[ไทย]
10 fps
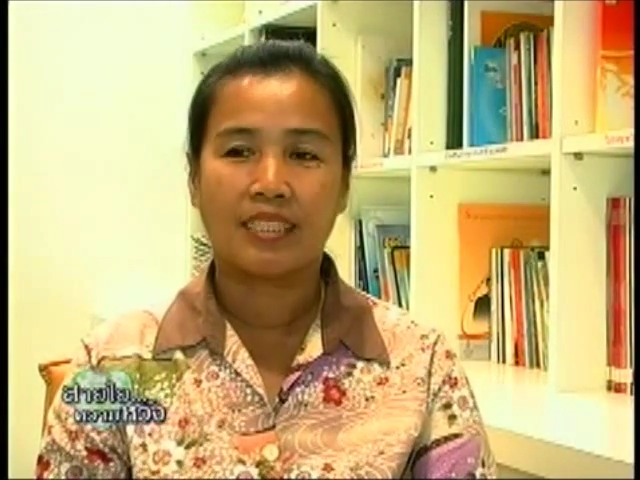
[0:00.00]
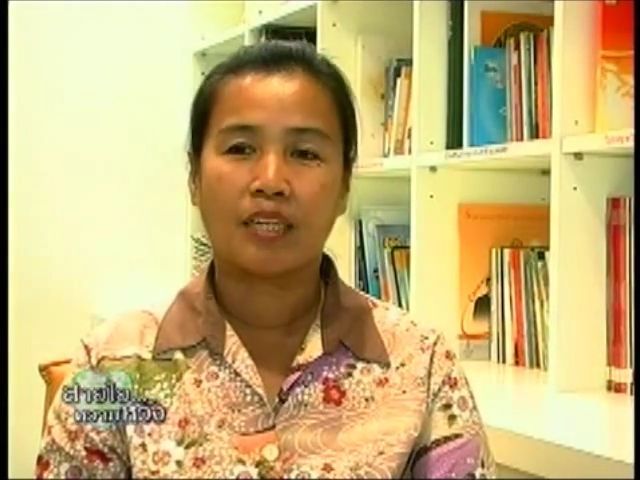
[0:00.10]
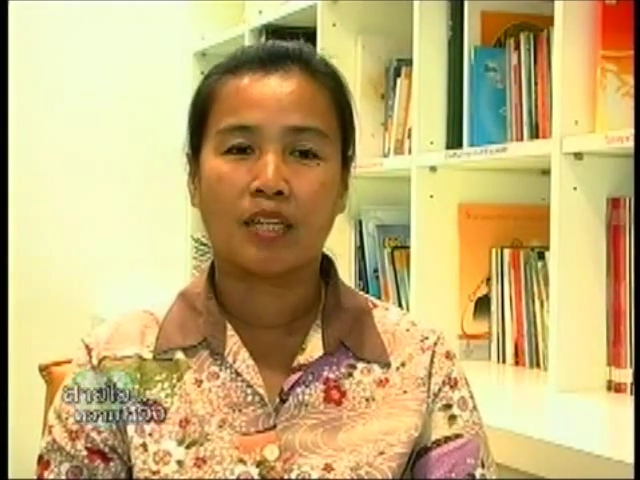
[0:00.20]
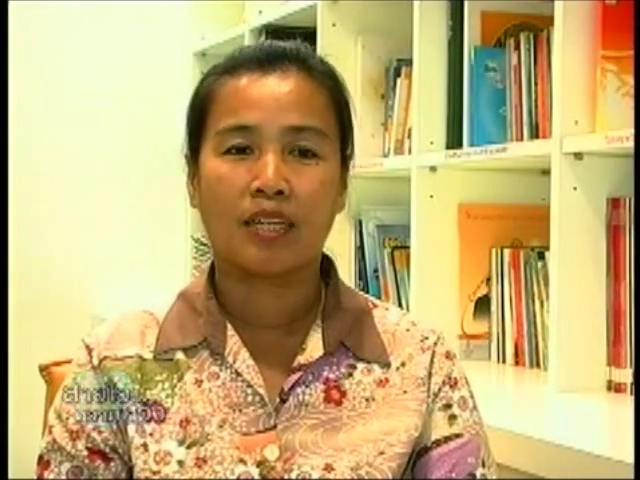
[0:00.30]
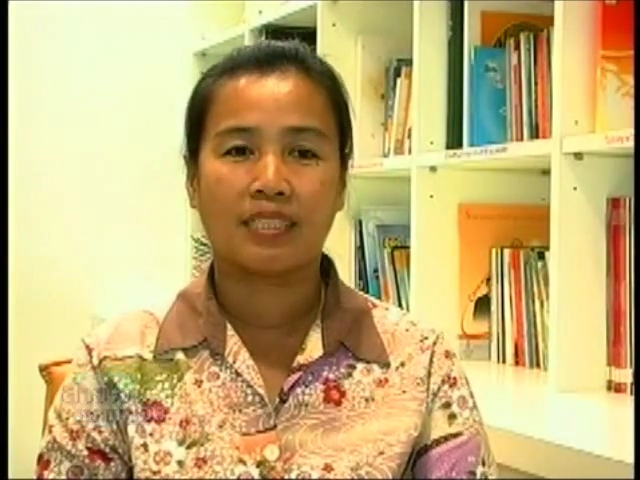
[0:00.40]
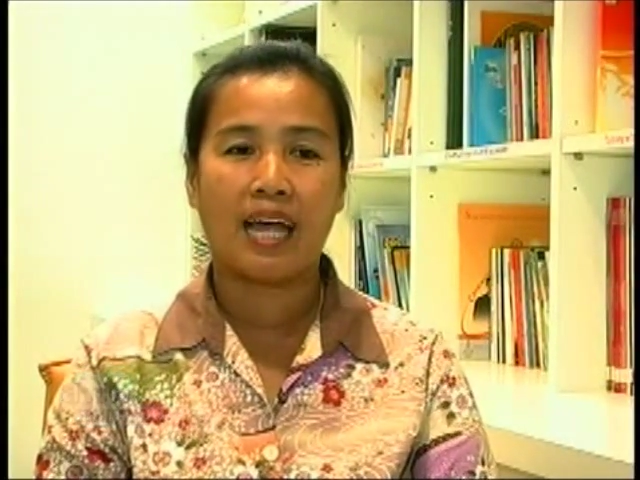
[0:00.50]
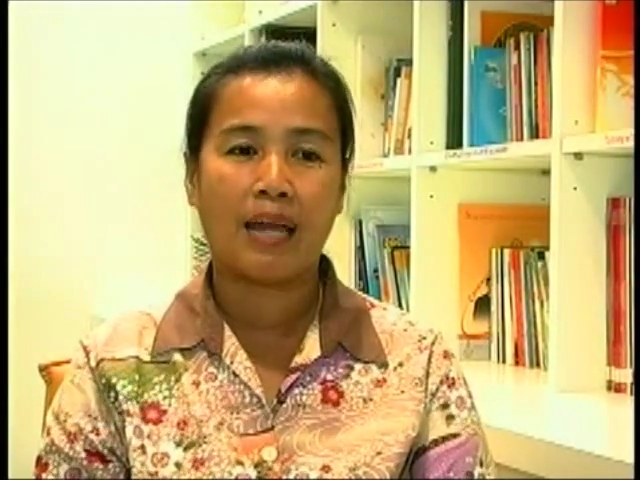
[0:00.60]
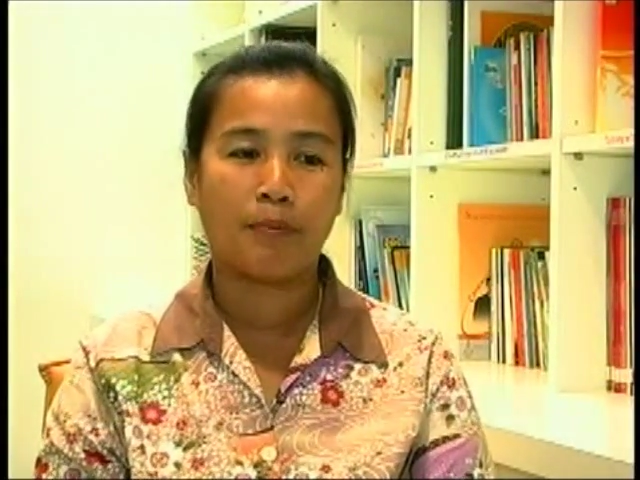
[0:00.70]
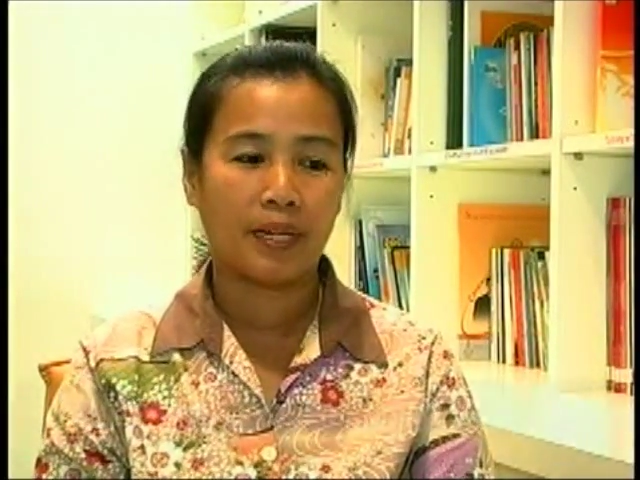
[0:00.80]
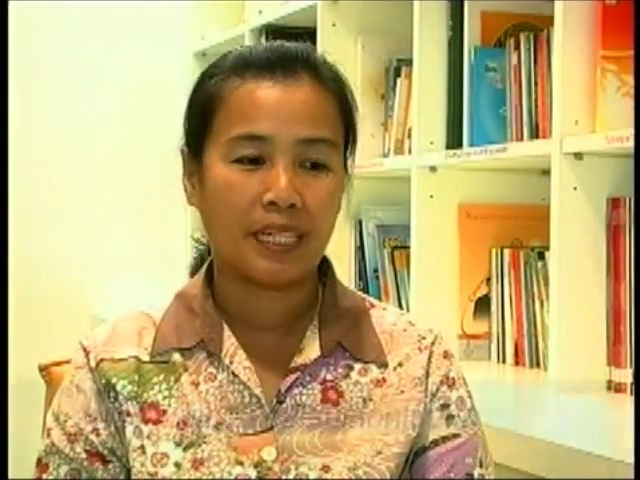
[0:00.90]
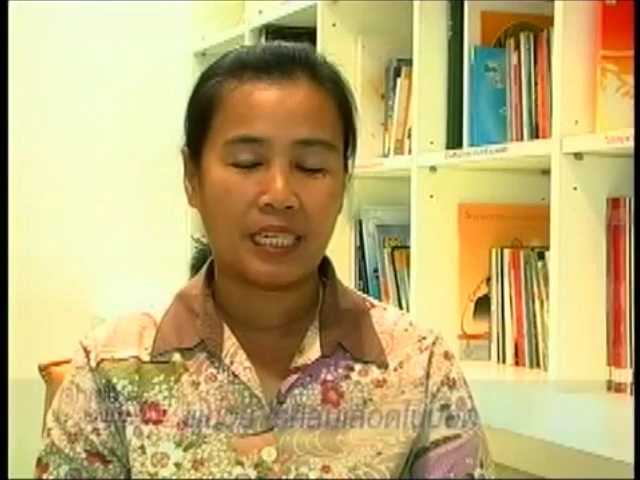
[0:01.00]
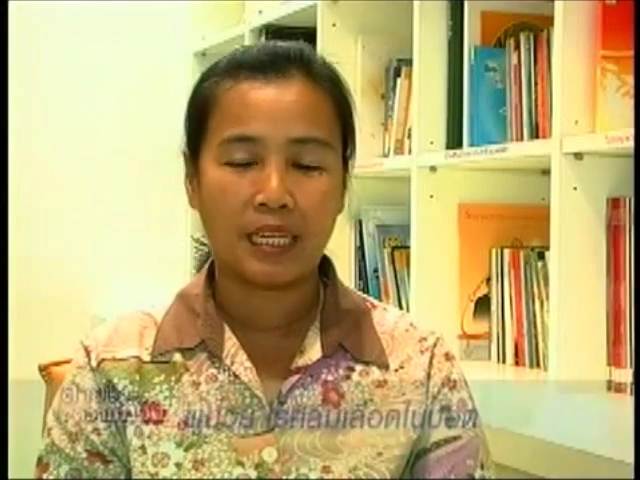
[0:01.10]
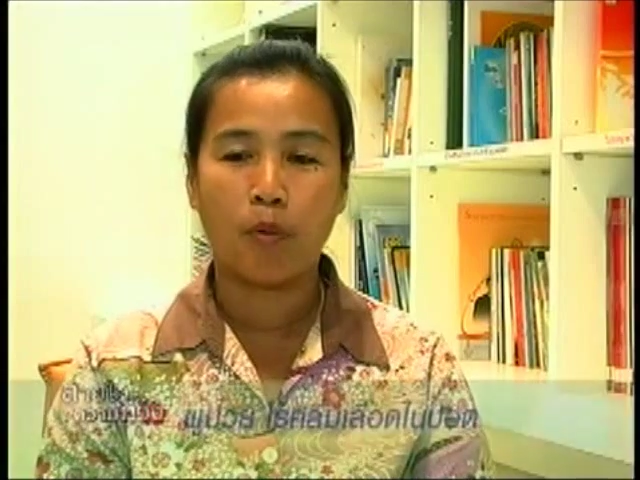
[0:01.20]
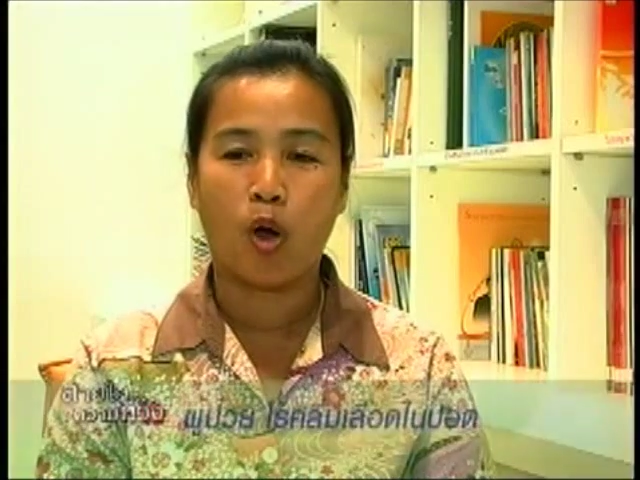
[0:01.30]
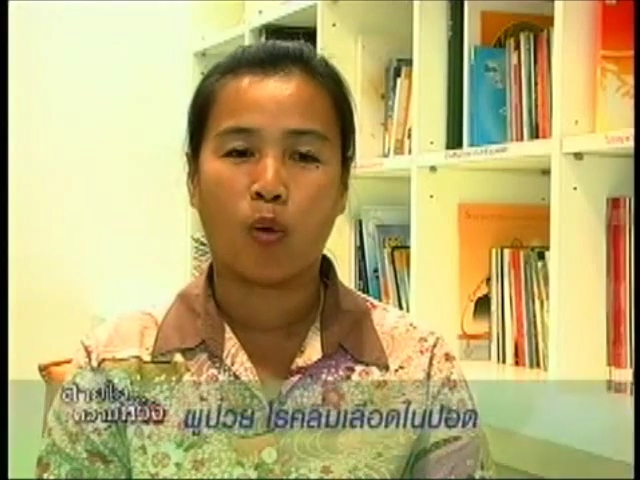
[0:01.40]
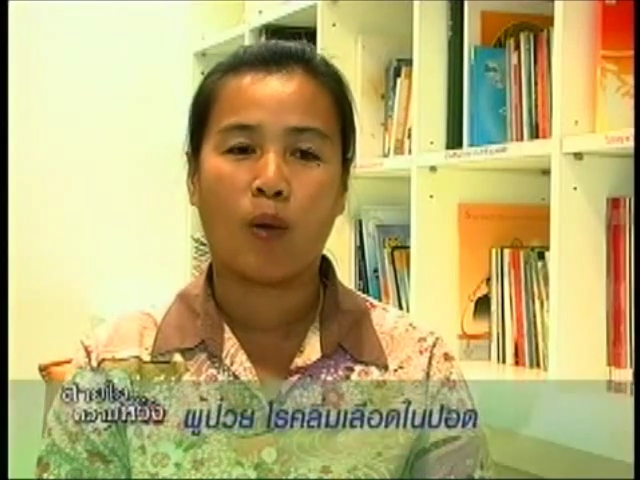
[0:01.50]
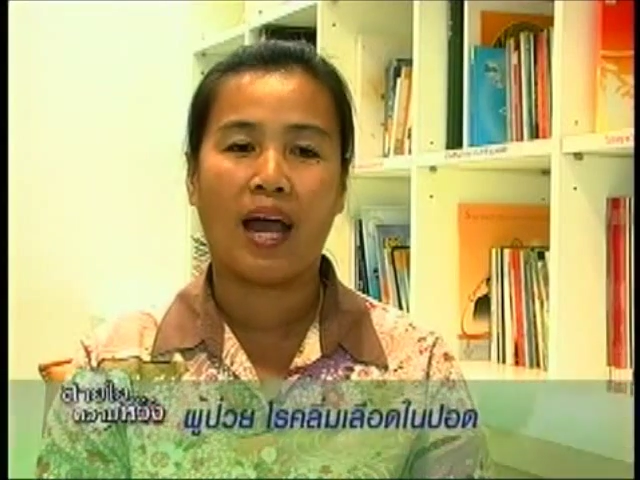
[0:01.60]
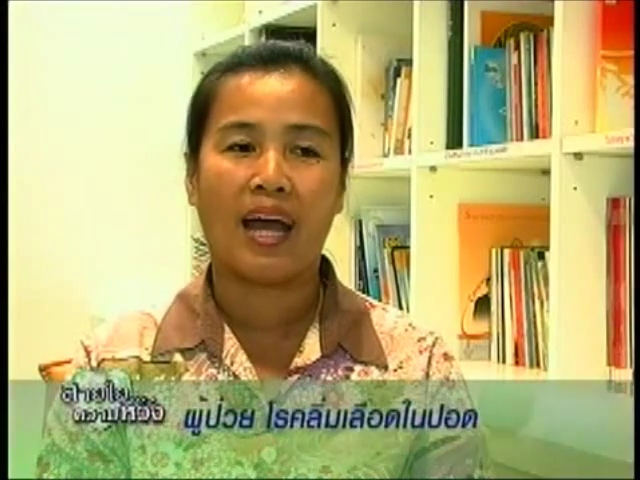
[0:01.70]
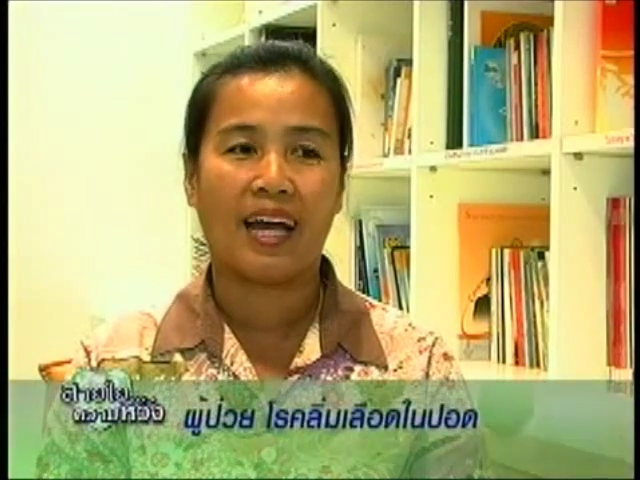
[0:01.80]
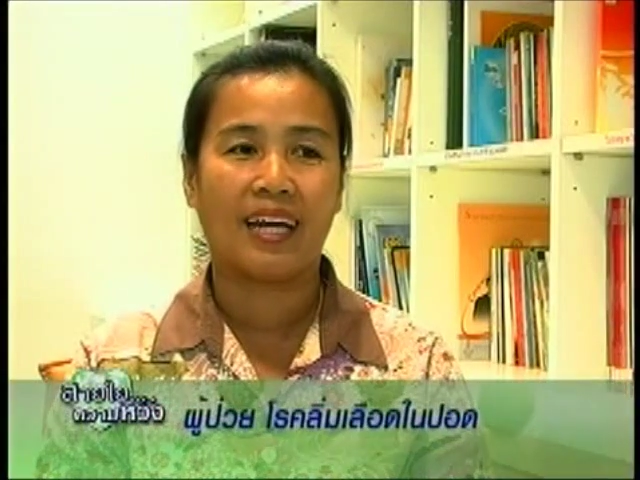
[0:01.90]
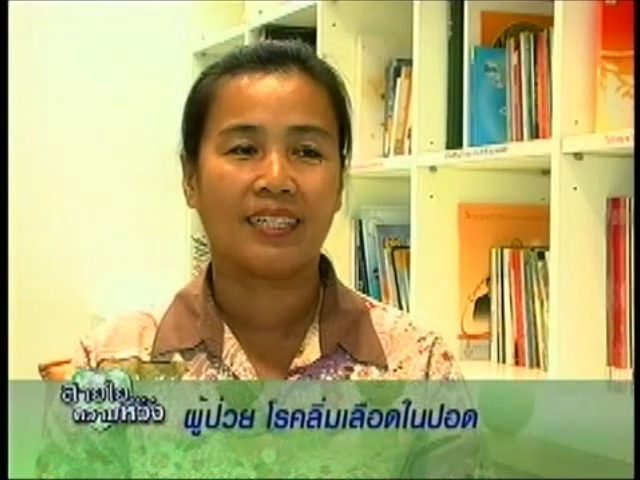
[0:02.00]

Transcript: จนอาจารย์ปณีก็บอกว่า